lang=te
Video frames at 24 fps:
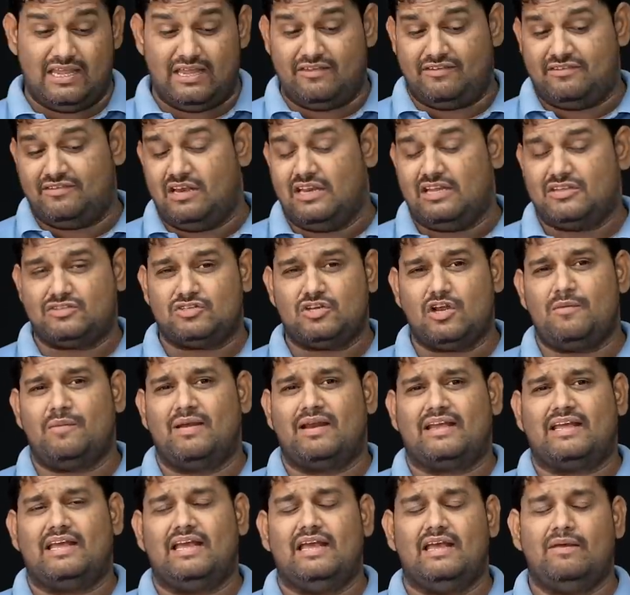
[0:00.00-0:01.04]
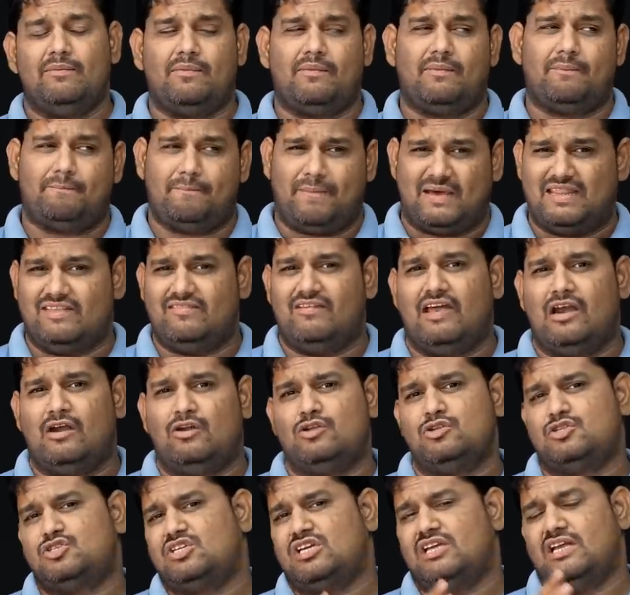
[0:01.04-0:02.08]
ఈ లిస్ట్లో మనకి పదివేల
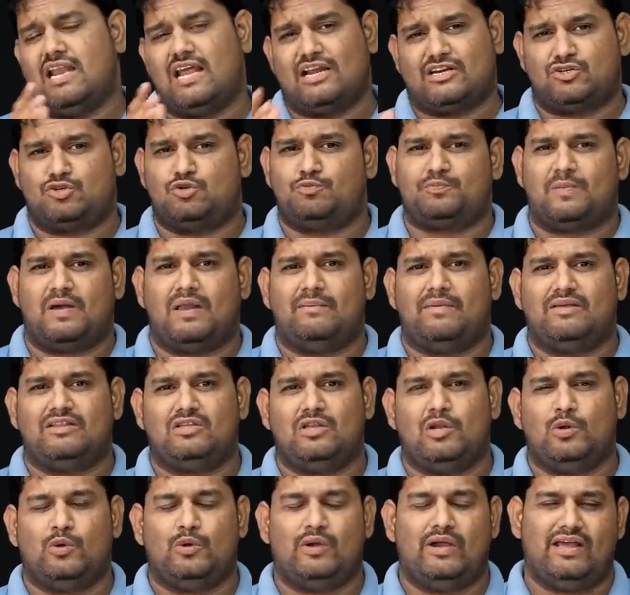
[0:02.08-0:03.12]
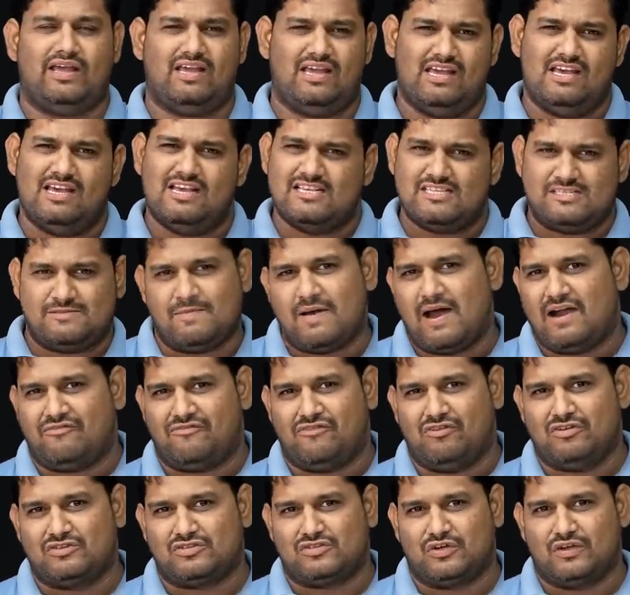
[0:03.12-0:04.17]
నుంచి లక్ష రూపాయల మధ్యలో ఉండే స్మార్ట్
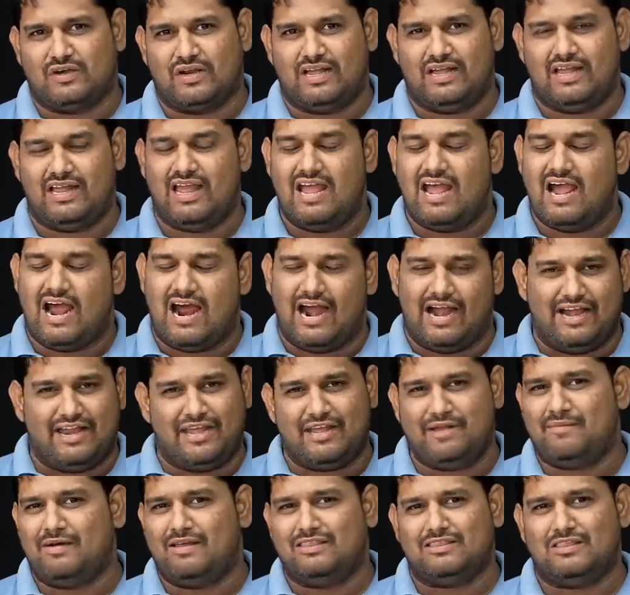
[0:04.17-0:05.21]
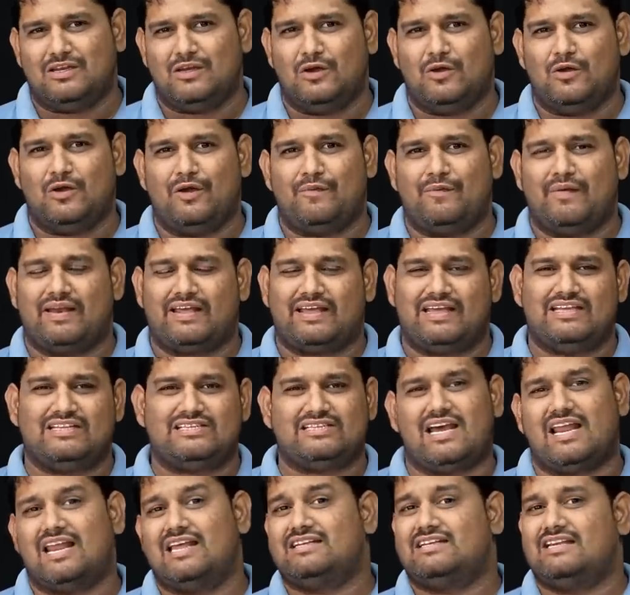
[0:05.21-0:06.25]
ఫోన్స్ ఉన్నాయి అండ్ ఈ మంత్లో కూడా మనకి
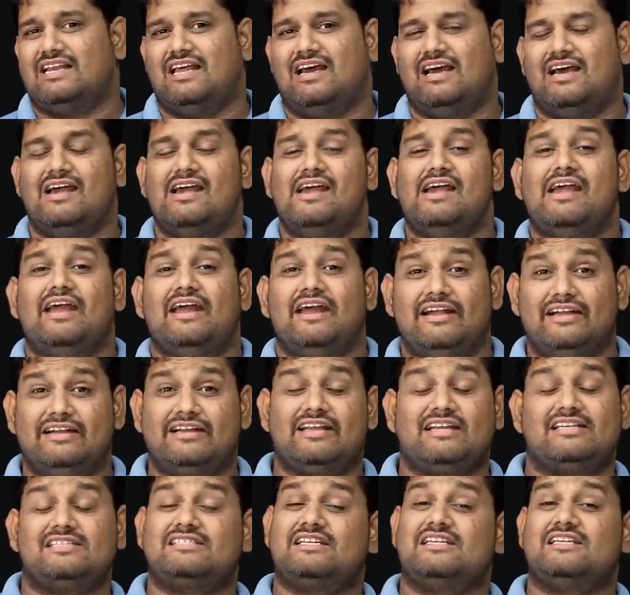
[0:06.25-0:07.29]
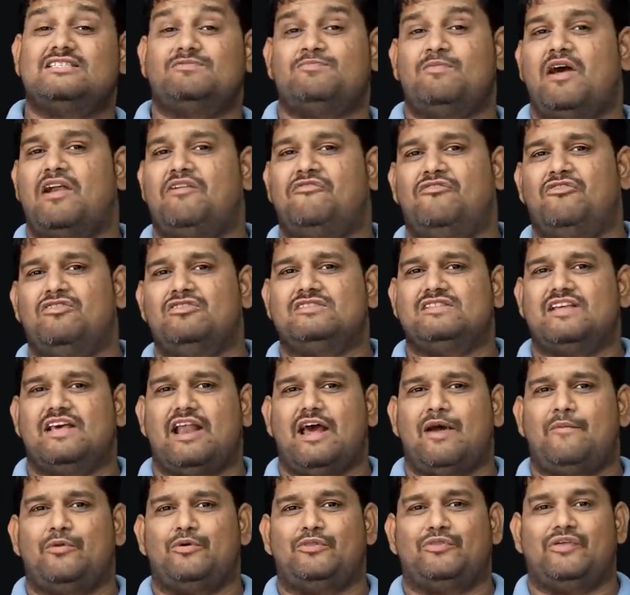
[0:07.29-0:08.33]
చాలా చాలా ఇంట్రెస్టింగ్ స్మార్ట్ ఫోన్సే
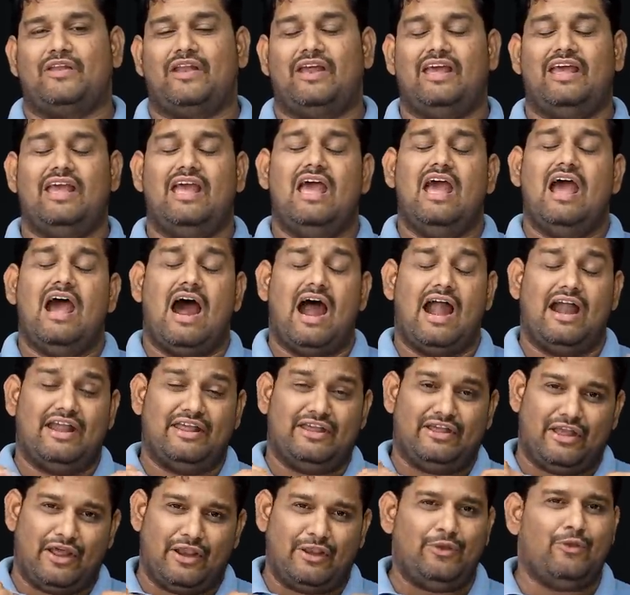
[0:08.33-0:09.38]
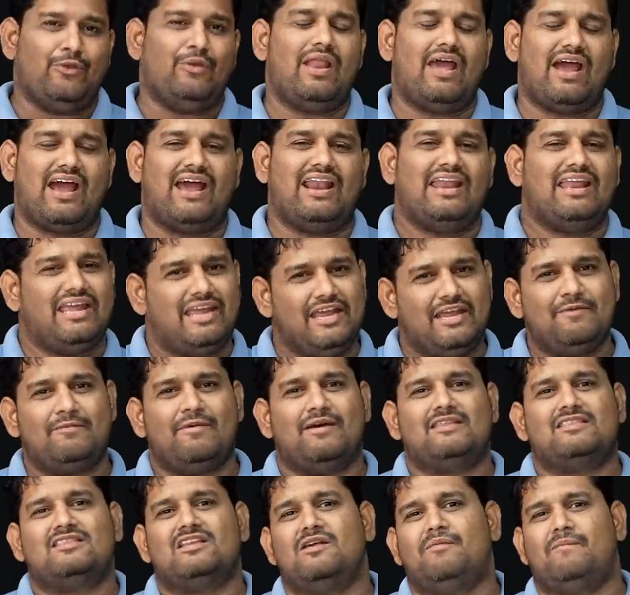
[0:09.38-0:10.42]
రాబోతున్నాయి అండ్ ఎన్నున్నా కానీ ఈ
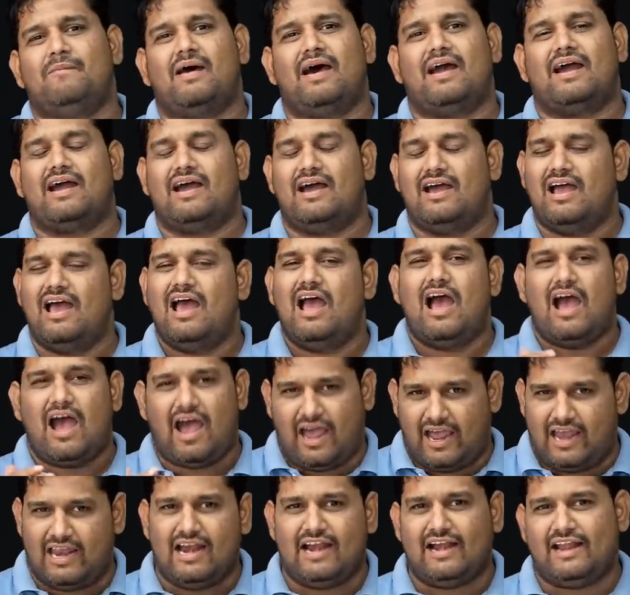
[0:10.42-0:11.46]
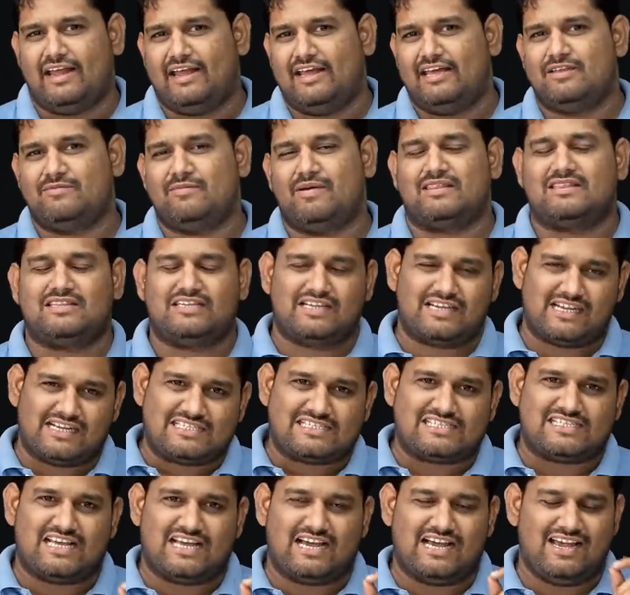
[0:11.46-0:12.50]
మంత్లో బాగా హైలైట్ అయ్యేది మాత్రం
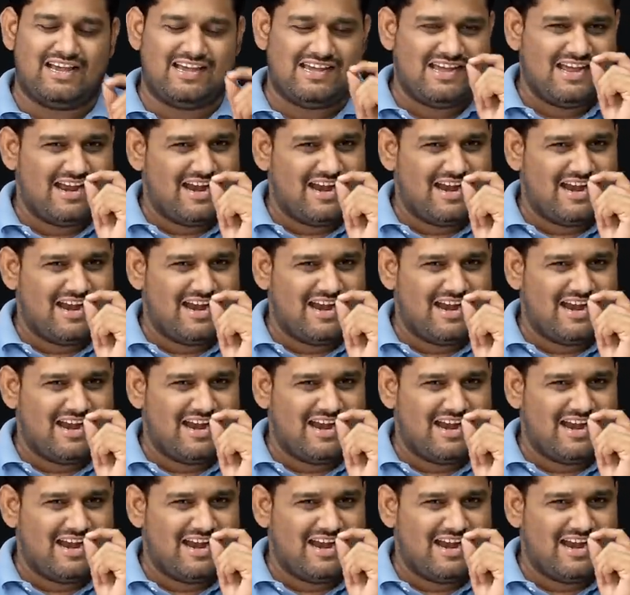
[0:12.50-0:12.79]
ఖచ్చితంగా